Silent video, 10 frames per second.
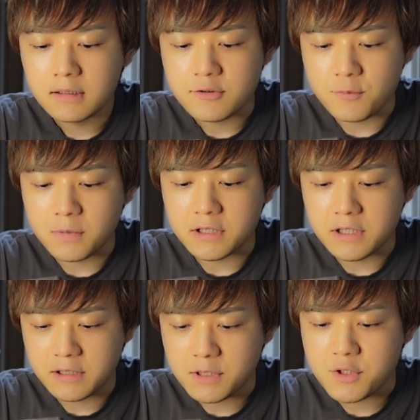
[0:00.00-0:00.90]
順番
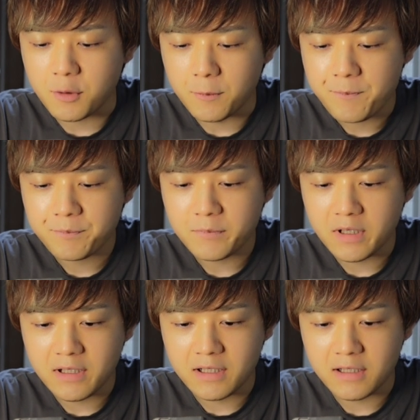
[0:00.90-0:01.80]
に行きましょう。
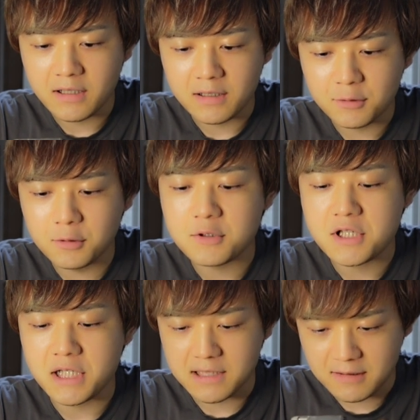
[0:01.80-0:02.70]
えー、
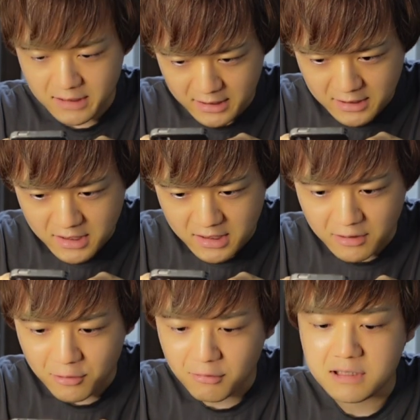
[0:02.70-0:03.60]
ノーチラス変身
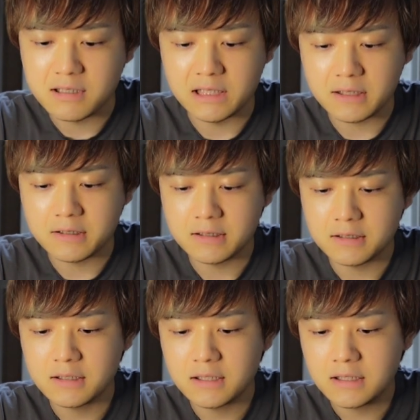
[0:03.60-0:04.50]
お忘れなく
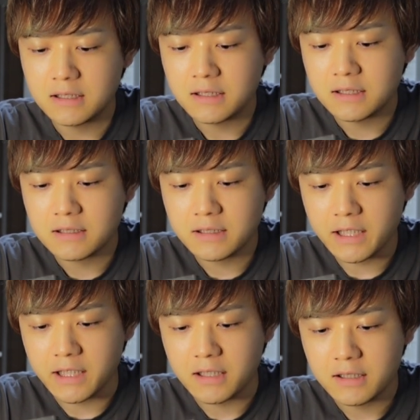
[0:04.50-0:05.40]

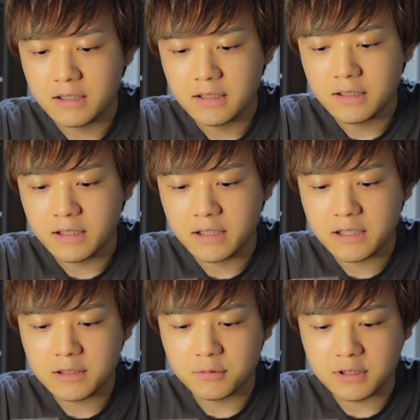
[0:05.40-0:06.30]
で、
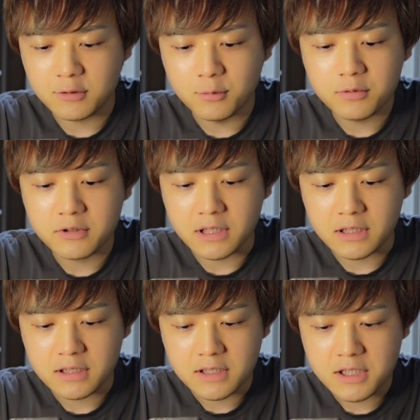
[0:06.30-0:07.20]
エキドナの武器
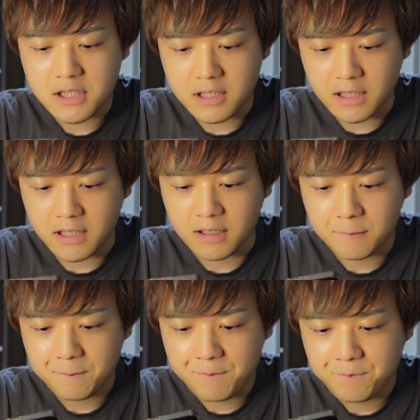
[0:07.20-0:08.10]
し
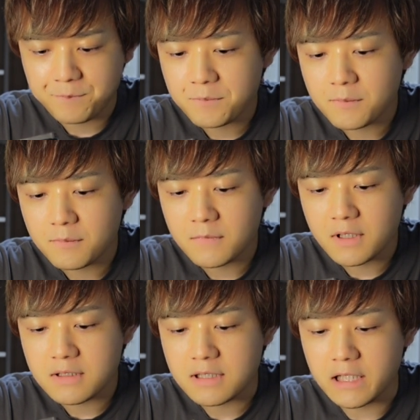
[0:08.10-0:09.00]
て
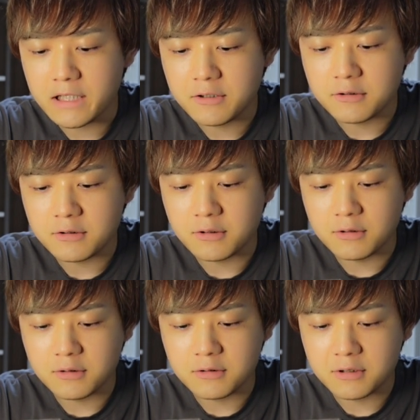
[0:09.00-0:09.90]
で、
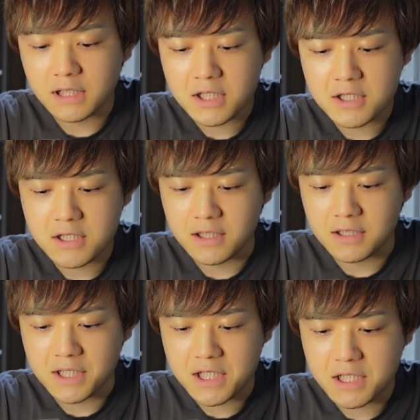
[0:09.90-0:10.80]

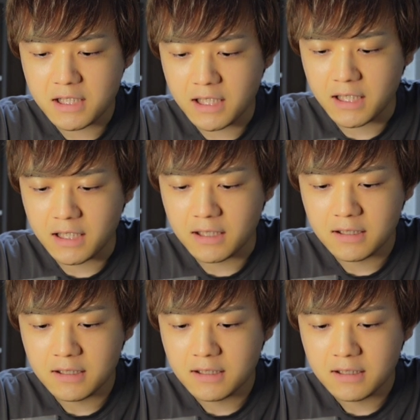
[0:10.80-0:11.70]
サイクロンクラッシャーして、
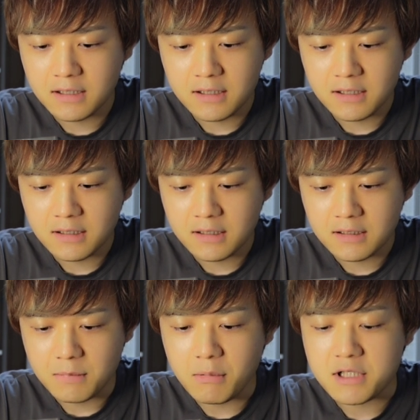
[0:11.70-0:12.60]

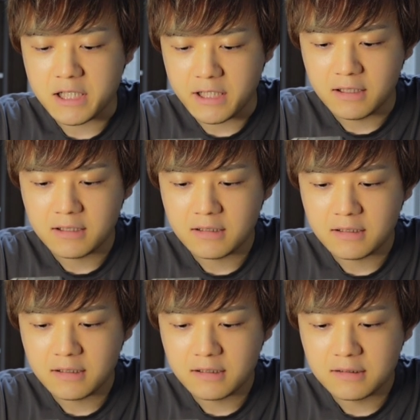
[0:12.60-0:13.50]
ママチャリ。
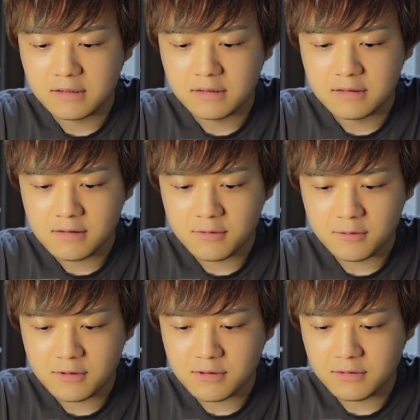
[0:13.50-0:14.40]

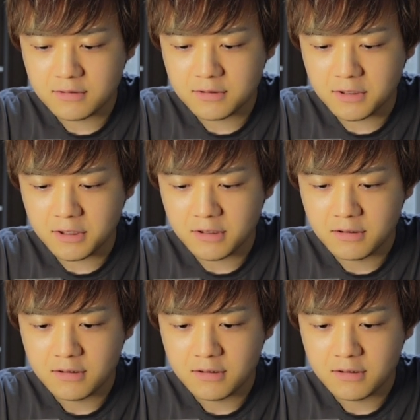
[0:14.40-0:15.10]
そうすると、